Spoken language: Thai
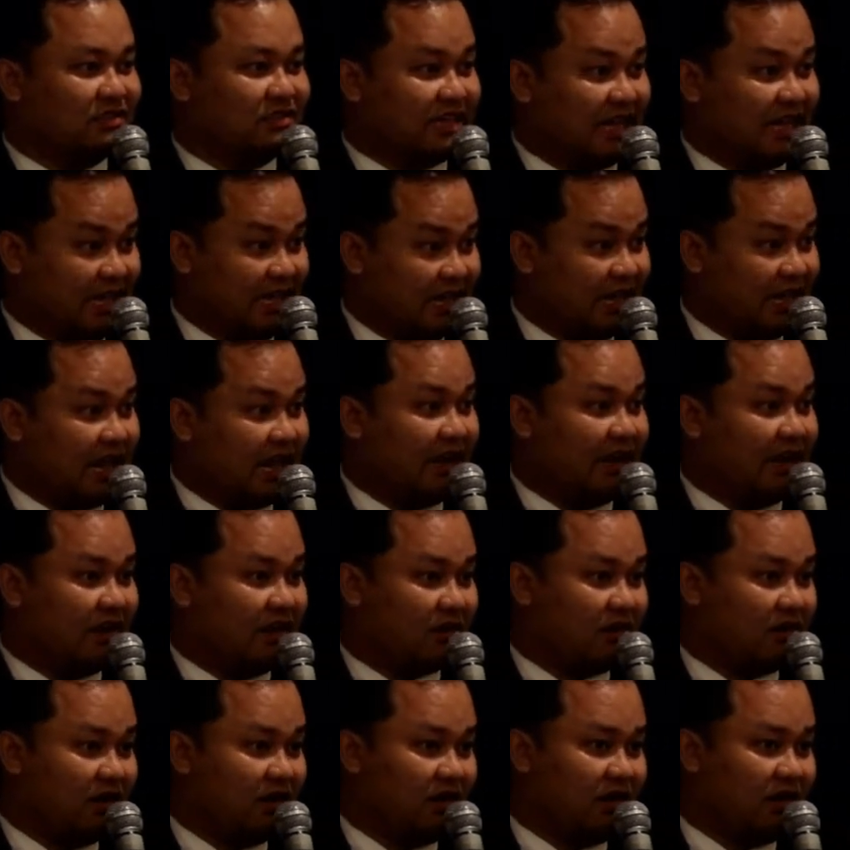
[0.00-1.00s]
ใช้กันใน
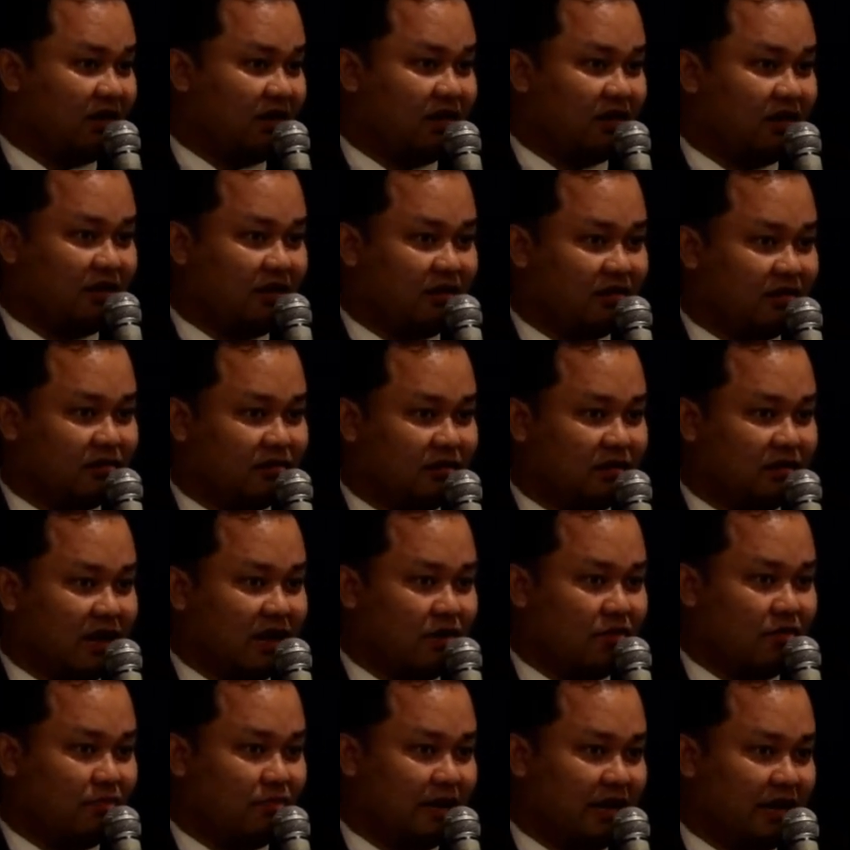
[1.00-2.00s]
กรณีที่
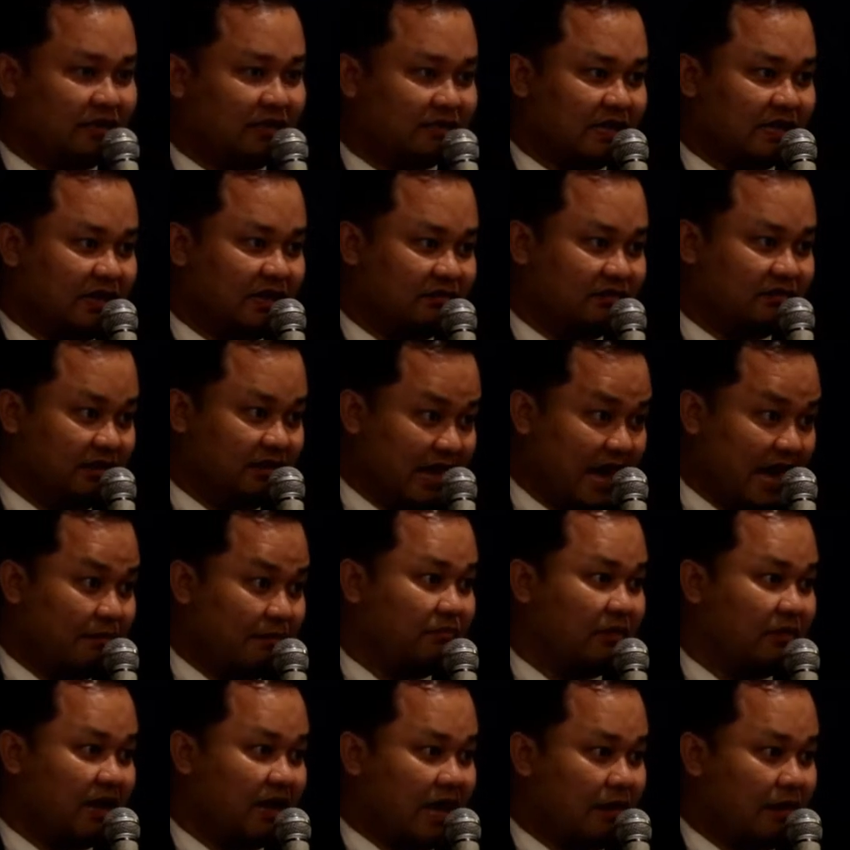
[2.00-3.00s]
เราไม่ได้ใส่สี
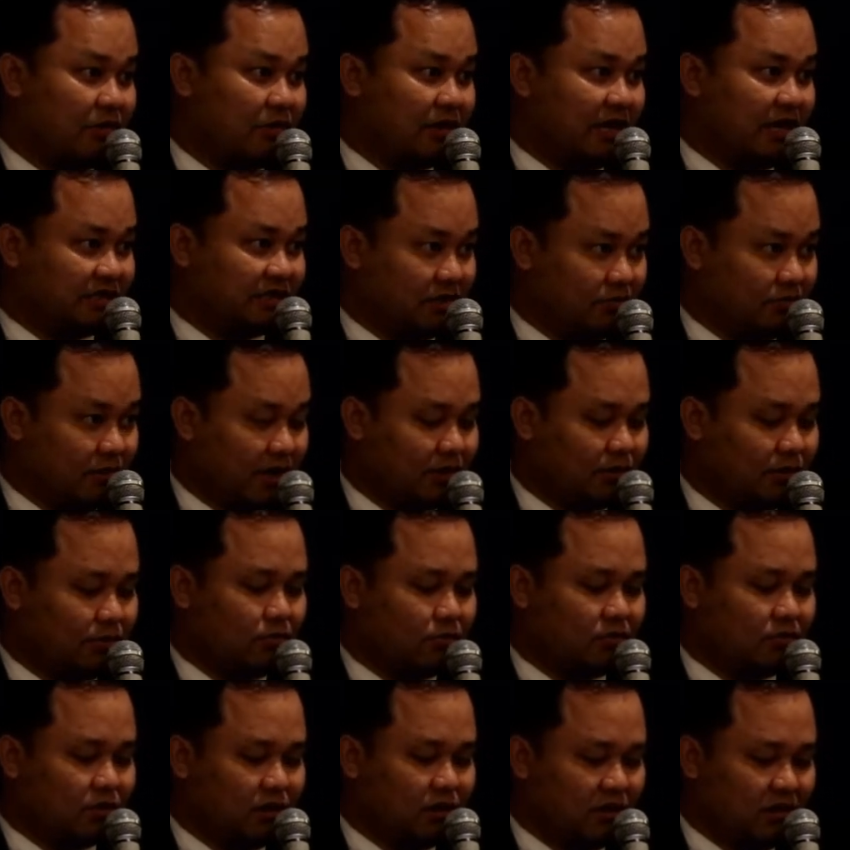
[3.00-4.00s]
ดำนะครับเราอยากจะไว้ผ
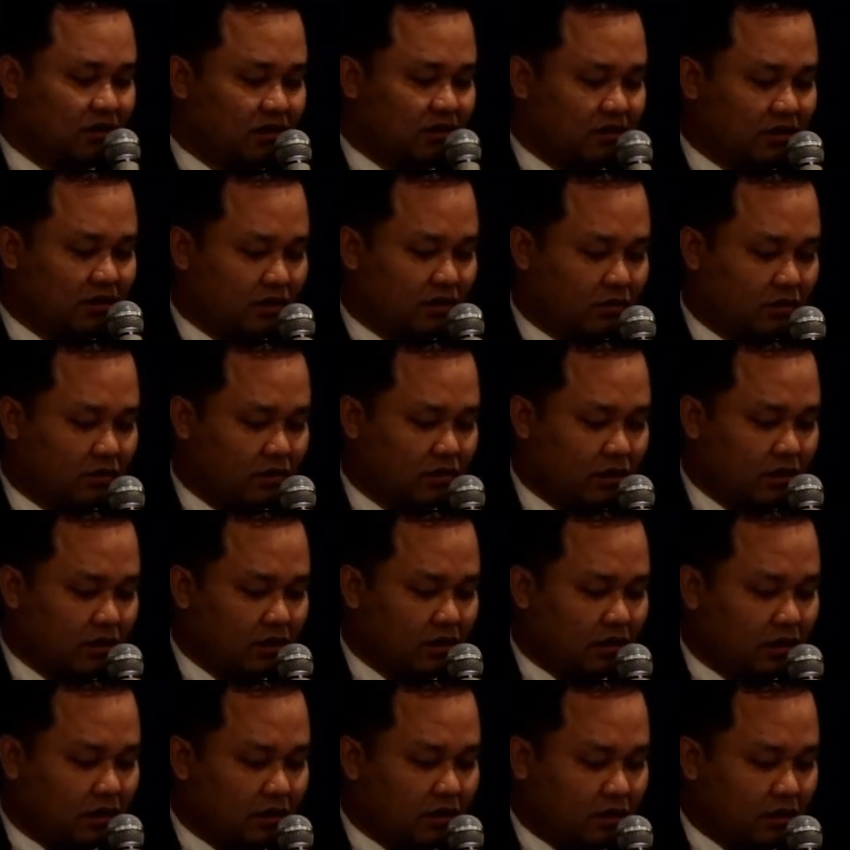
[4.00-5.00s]
ม
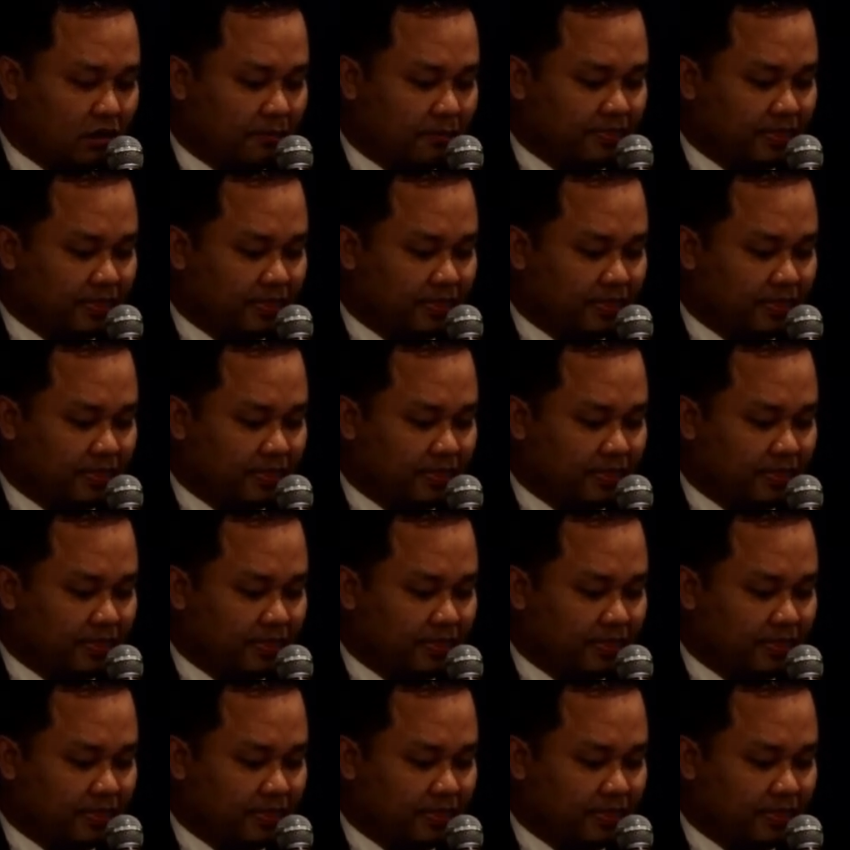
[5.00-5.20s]
ก็